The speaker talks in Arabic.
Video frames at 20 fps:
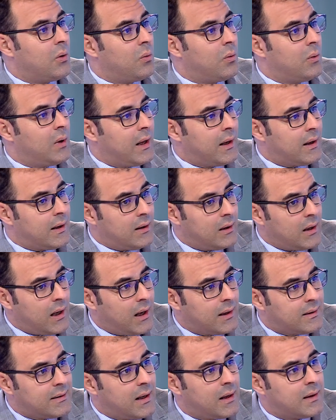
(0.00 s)

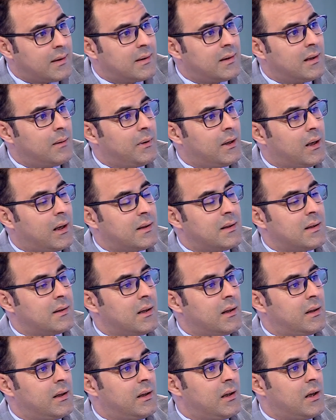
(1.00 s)
والاثار السلبيه
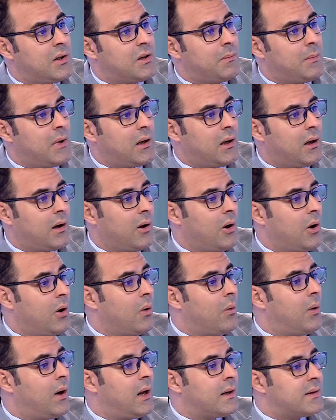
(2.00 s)
الاقتصاديه الناجمه عنها
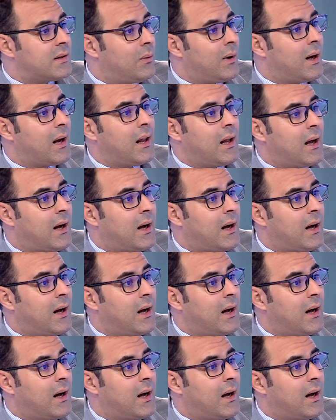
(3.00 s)
ولا سواء